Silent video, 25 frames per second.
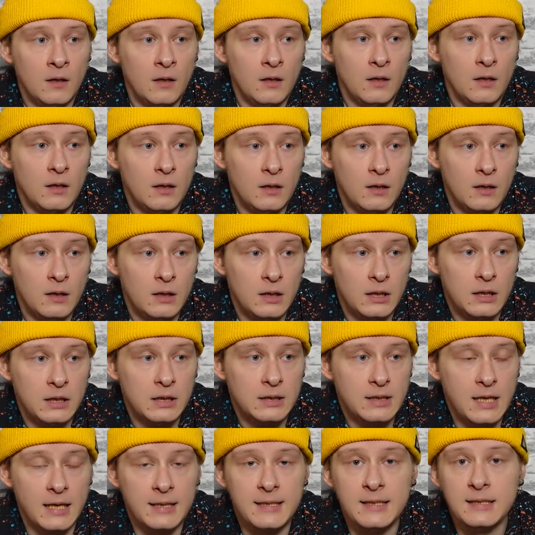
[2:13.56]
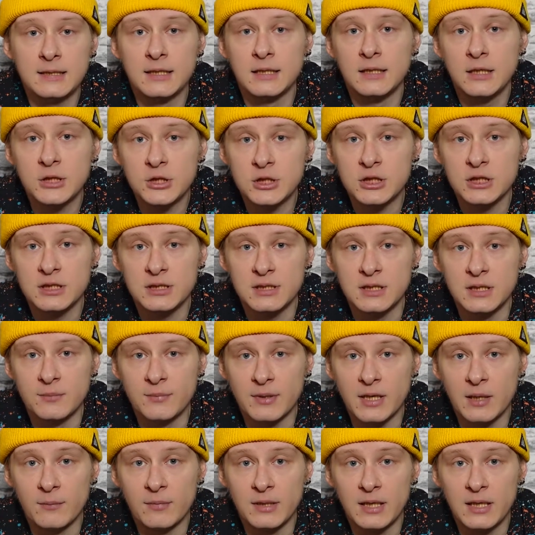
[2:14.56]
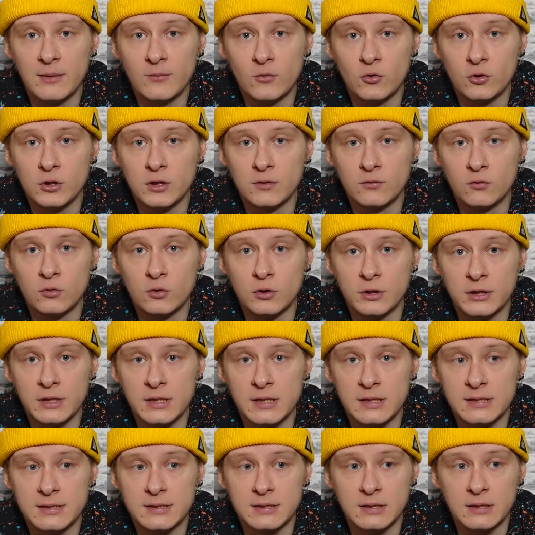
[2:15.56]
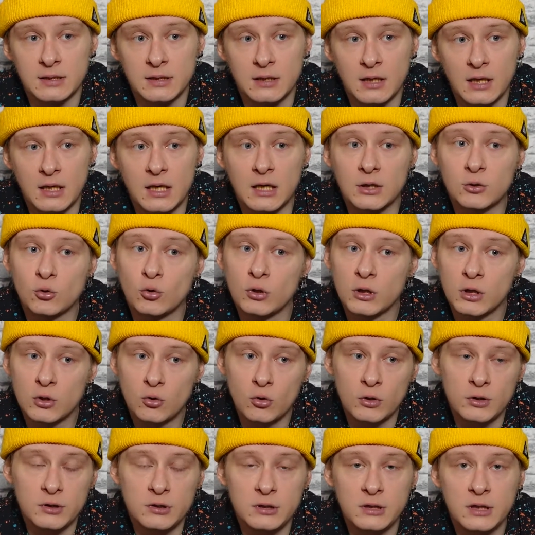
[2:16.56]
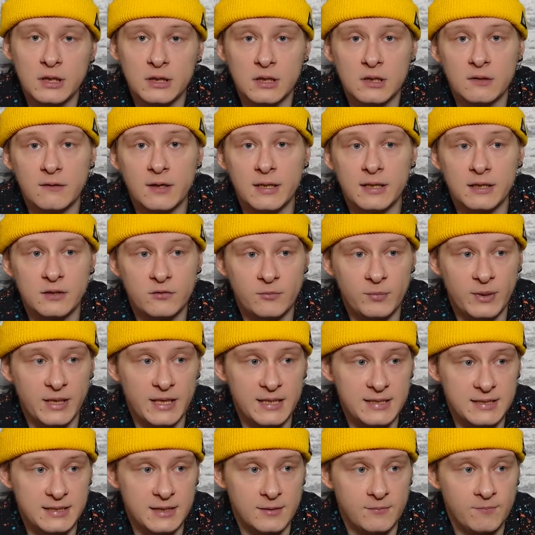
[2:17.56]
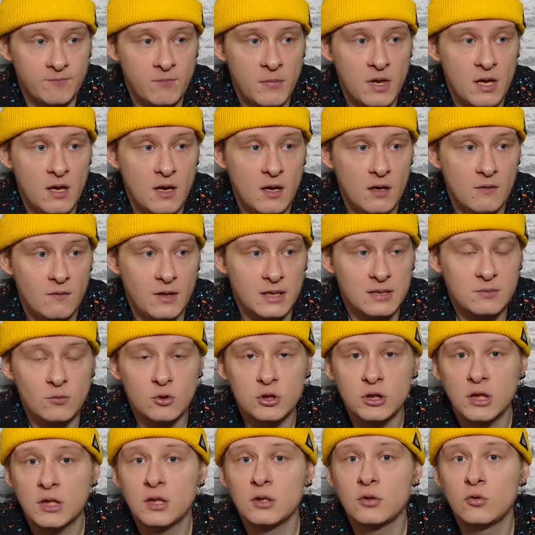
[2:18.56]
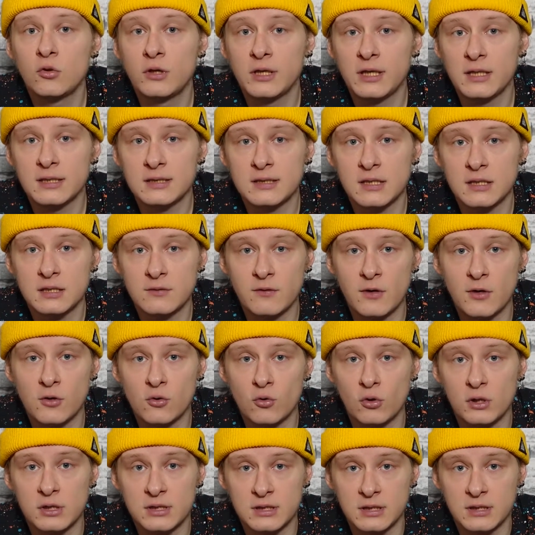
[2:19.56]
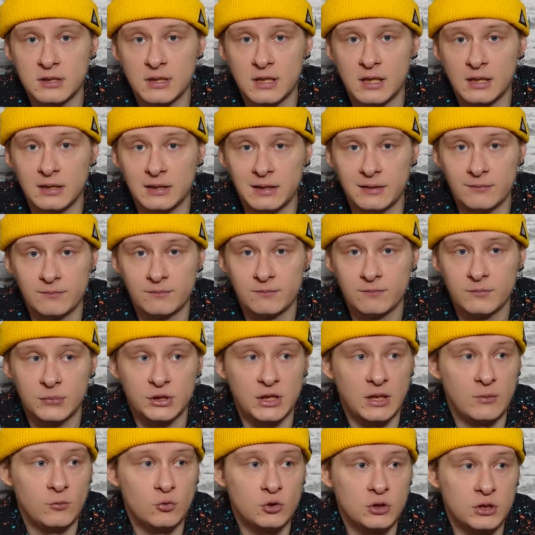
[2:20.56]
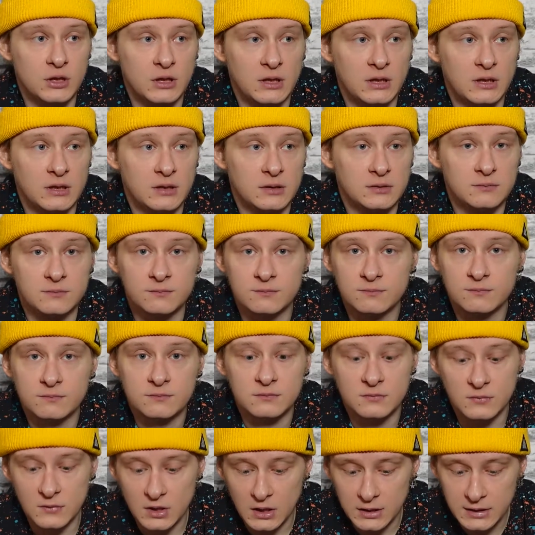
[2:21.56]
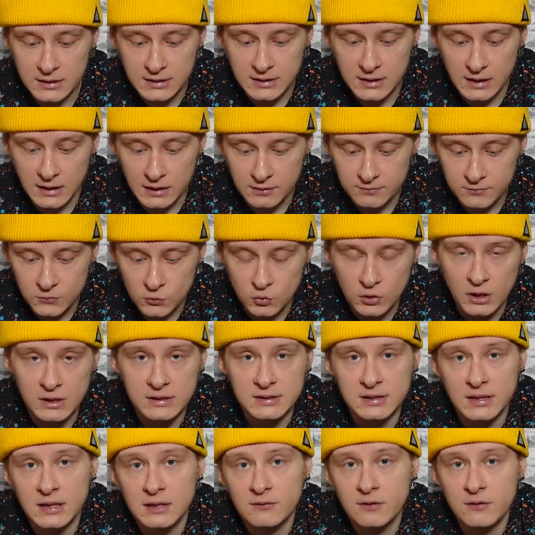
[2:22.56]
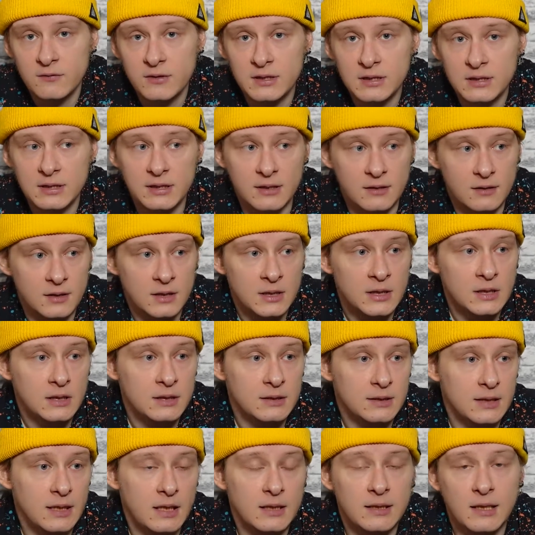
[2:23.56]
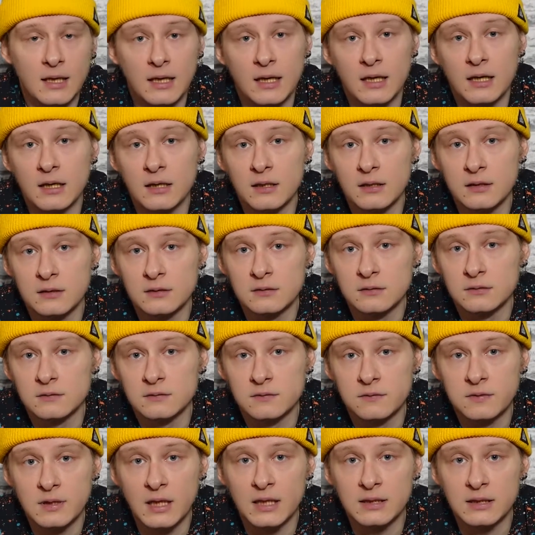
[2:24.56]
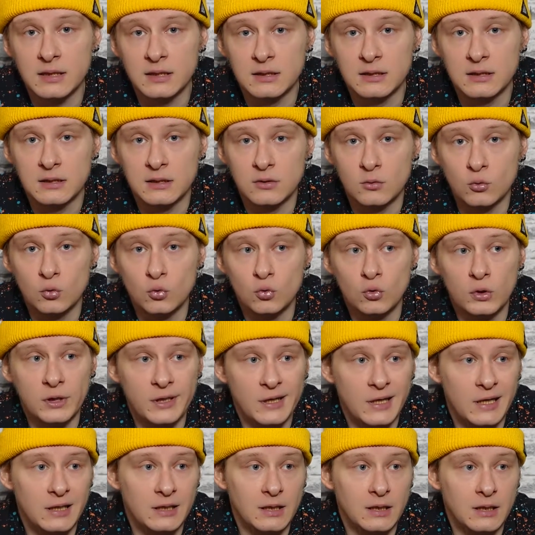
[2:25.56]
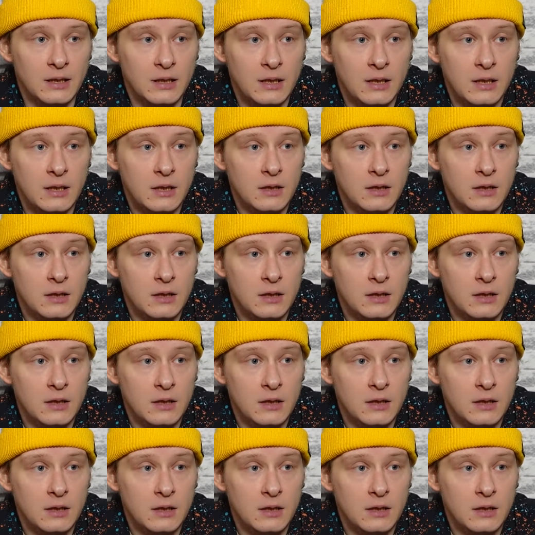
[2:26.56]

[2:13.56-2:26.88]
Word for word: а, какие-то личностные проблемы у него есть, э, о которых он не говорит в прессе. Возможно, конкуренция свою роль сыграла, потому что Иска у нас левый вингер, да, на флангах у Реала